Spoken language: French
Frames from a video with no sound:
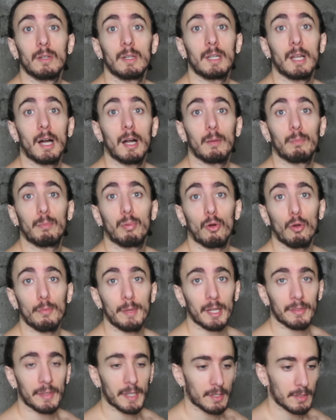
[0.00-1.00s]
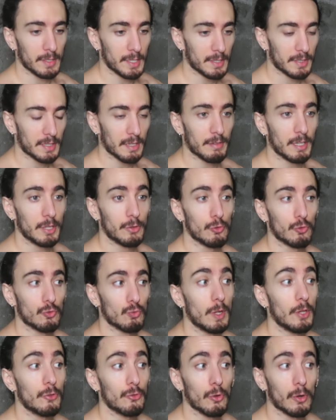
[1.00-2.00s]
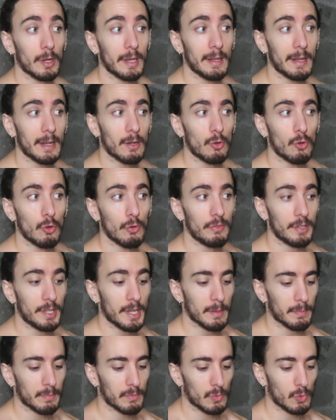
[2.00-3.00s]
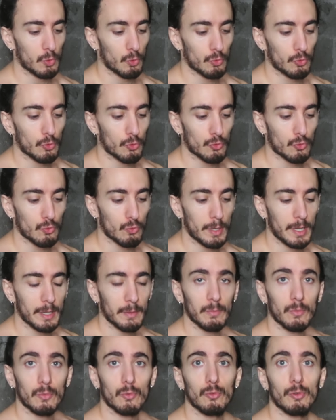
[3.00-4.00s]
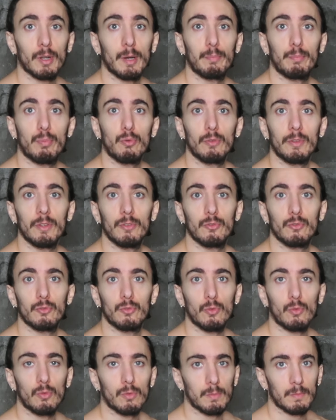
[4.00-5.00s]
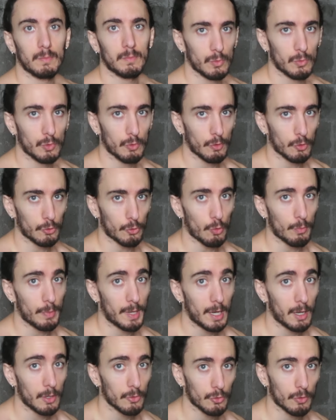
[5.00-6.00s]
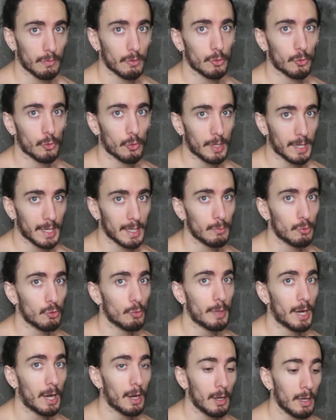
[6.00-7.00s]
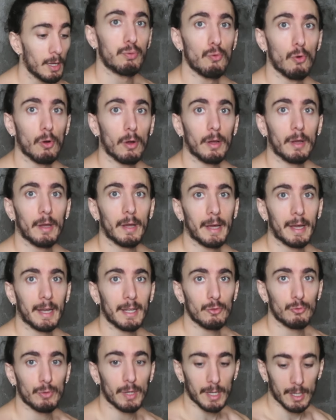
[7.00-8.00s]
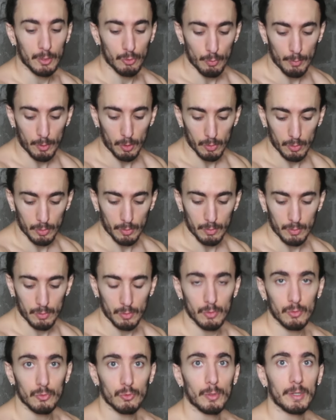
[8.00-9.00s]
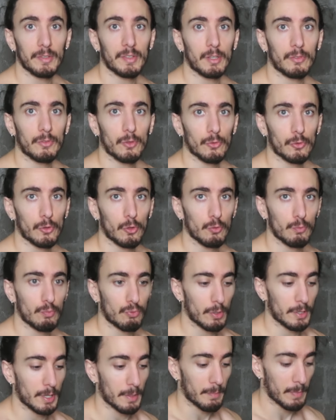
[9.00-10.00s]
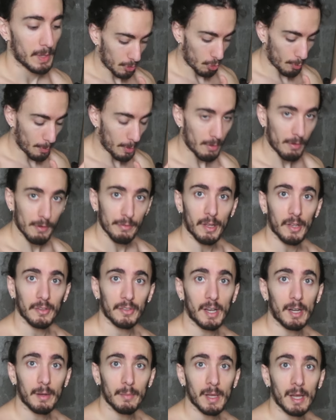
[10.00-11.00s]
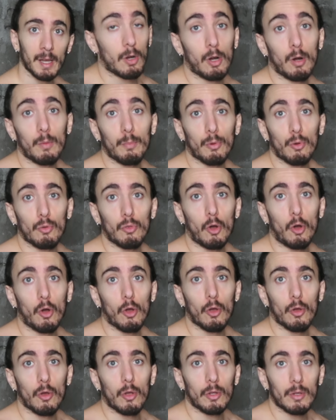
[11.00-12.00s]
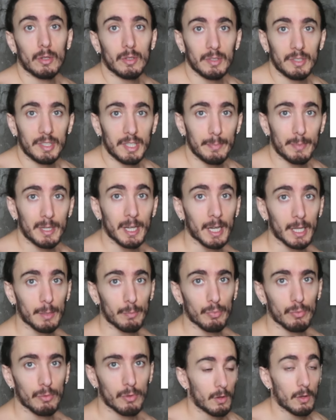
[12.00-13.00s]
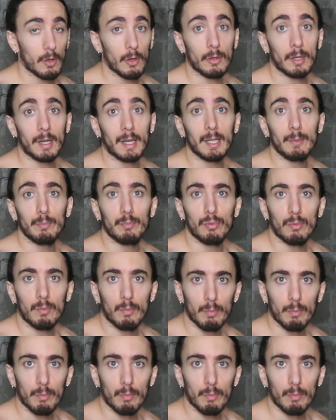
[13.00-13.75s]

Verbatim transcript: La première technique, ça va être de jouer sur les leviers, donc de jouer sur la position de votre barre, sur votre grip de barre pour réduire la demande sur les extenseurs du poignet. Comment on va faire ça En prenant un deep grip, un grip